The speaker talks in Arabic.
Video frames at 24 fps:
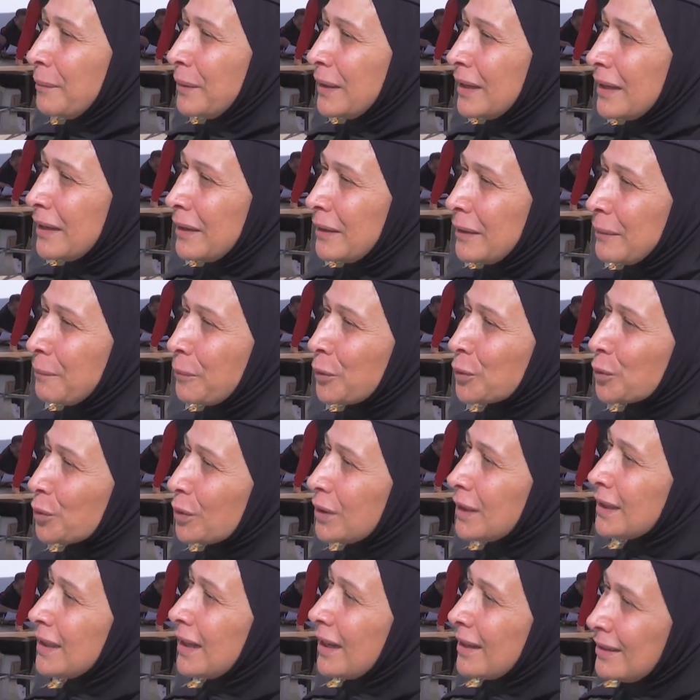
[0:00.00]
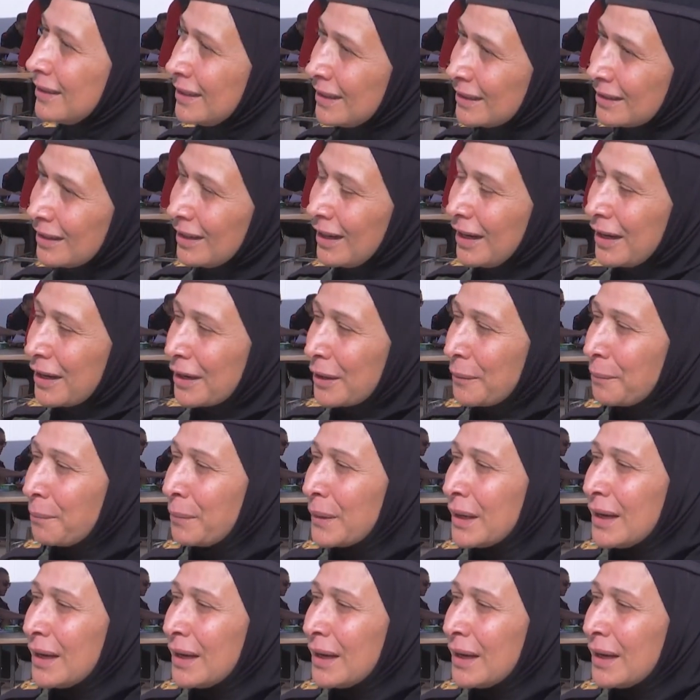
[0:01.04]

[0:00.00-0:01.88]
ببطوله انديه العرب